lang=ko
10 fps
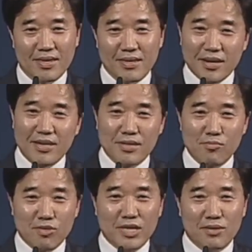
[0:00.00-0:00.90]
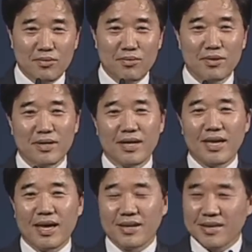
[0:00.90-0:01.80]
여기 있는 목사도
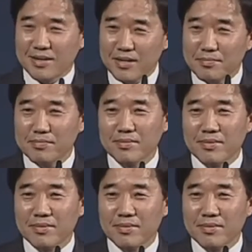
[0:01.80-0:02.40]
그럼